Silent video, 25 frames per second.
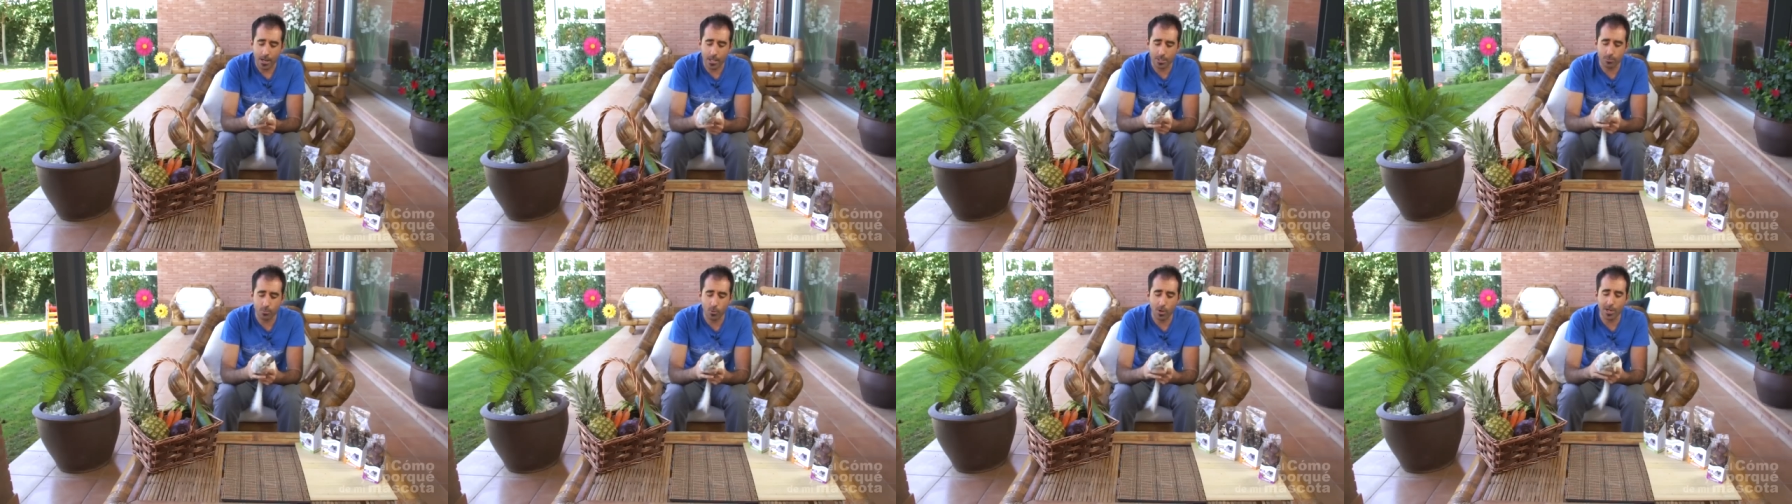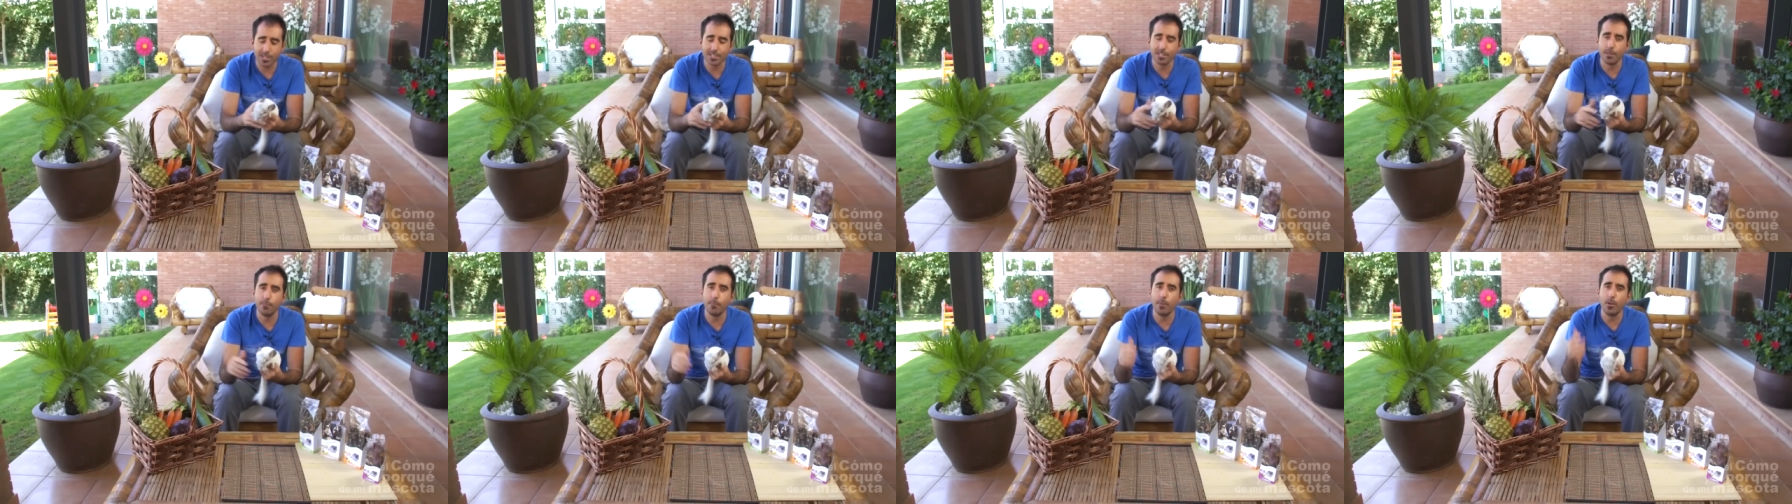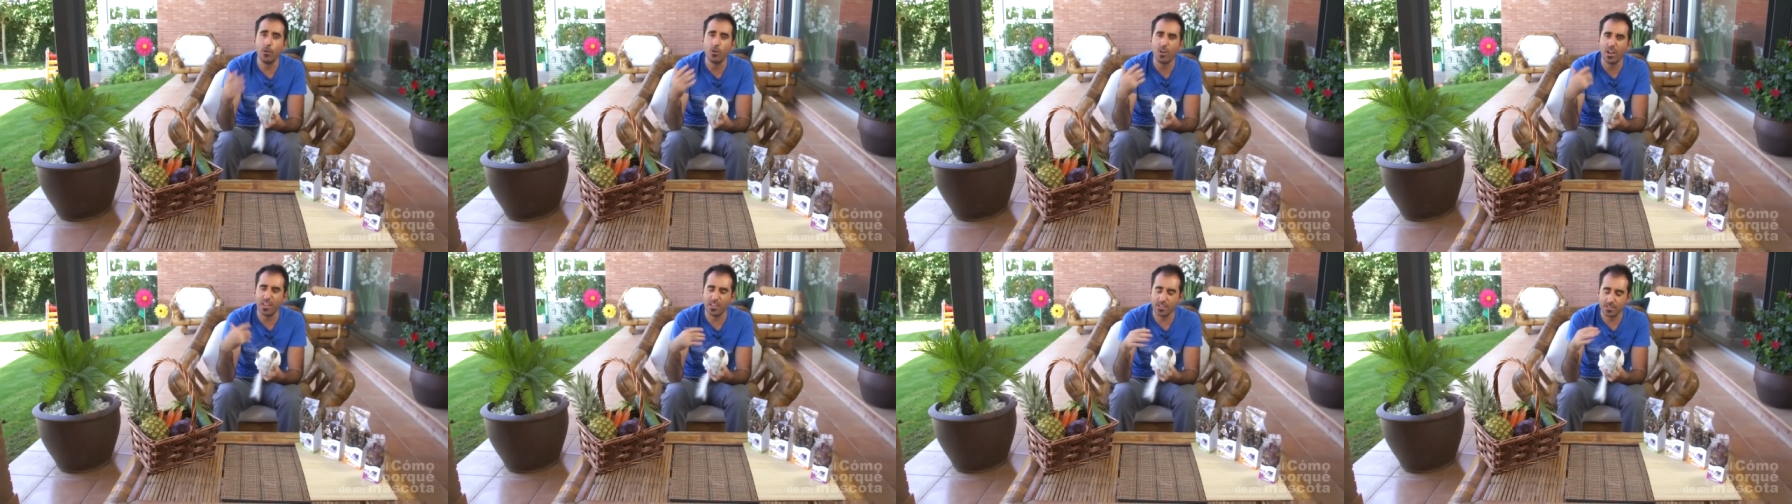las bolas de
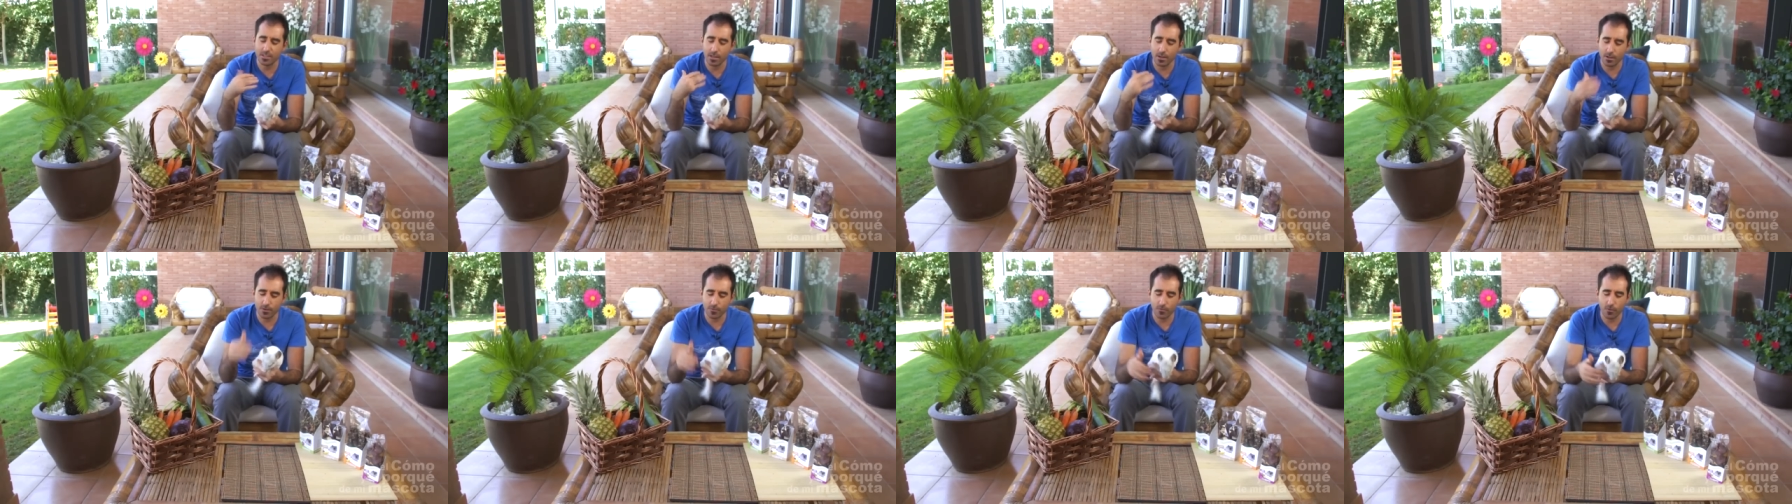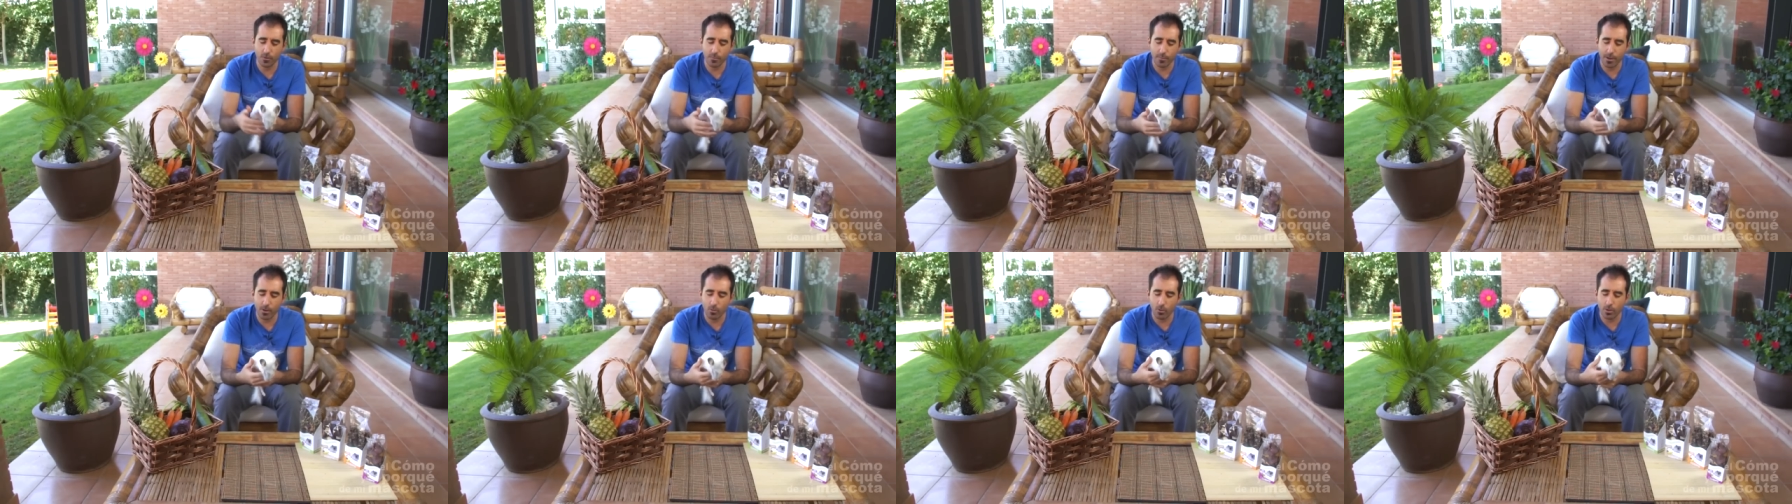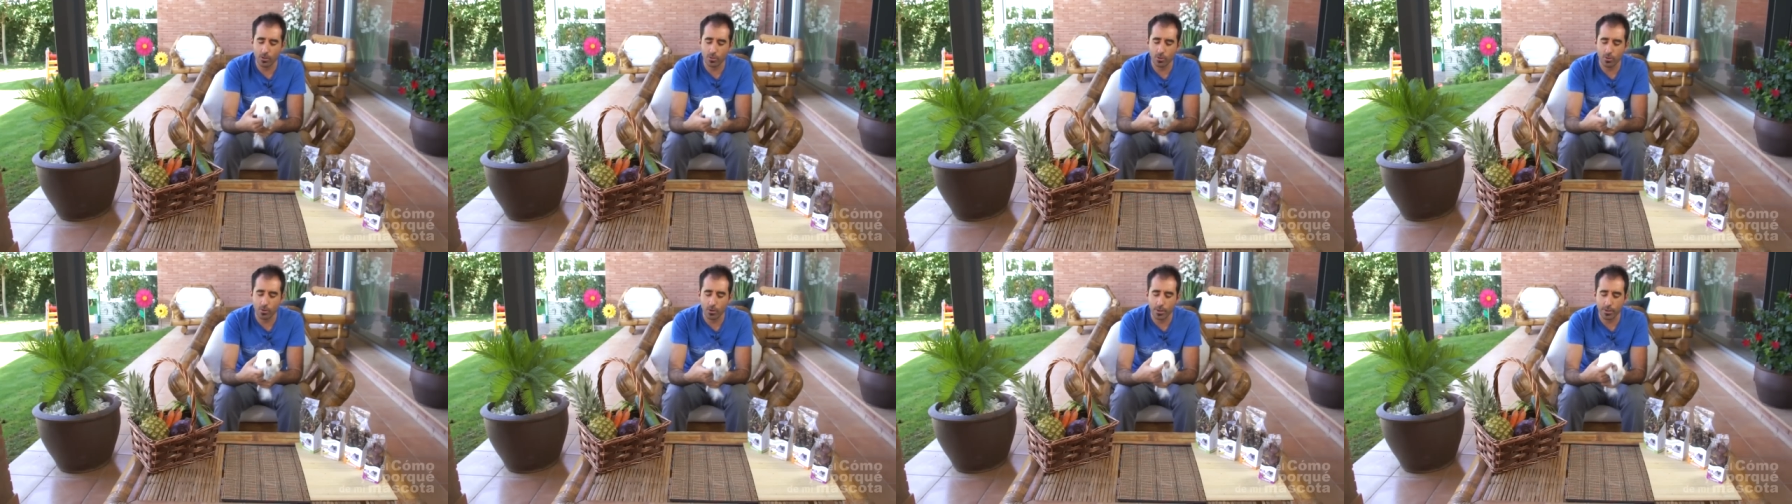pelo que a veces se les forma
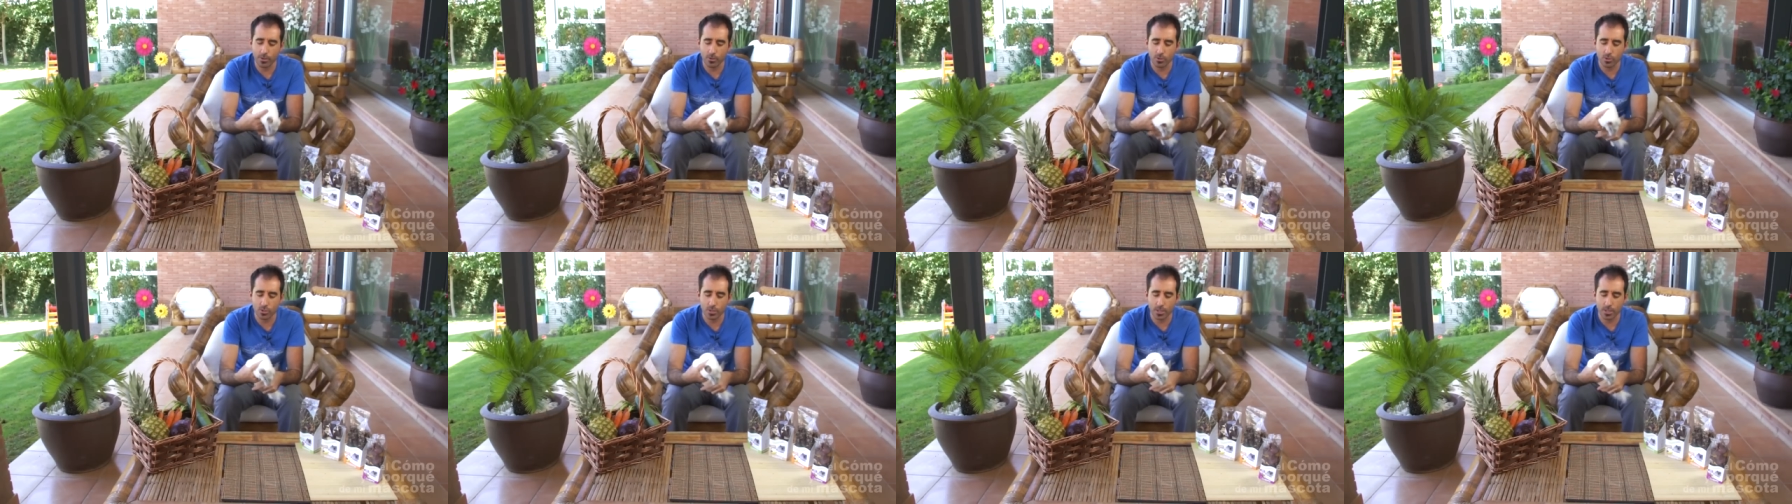cuando ellos